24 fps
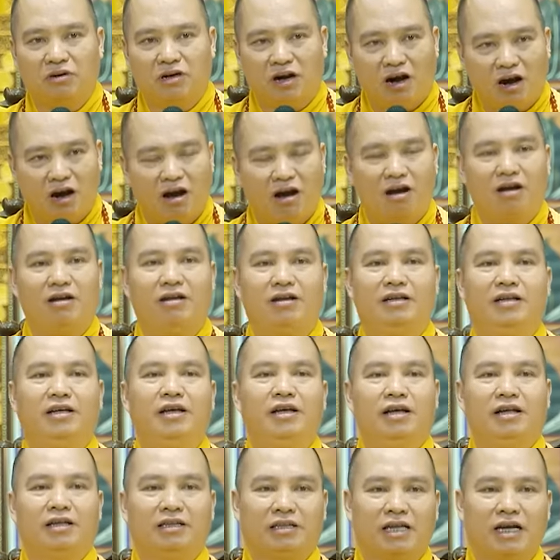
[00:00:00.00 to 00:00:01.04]
khó
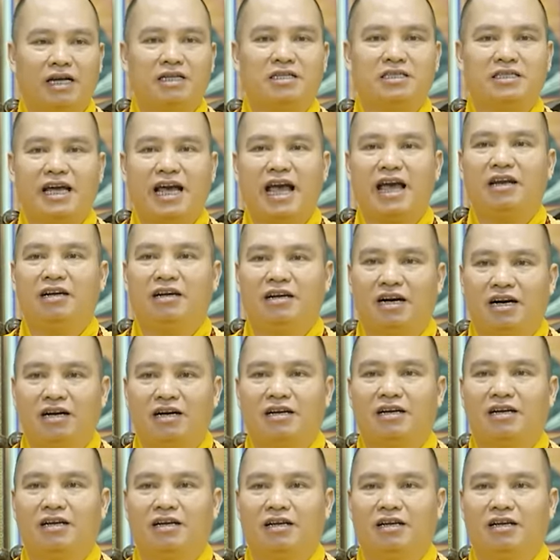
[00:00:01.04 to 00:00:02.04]
tất sẽ được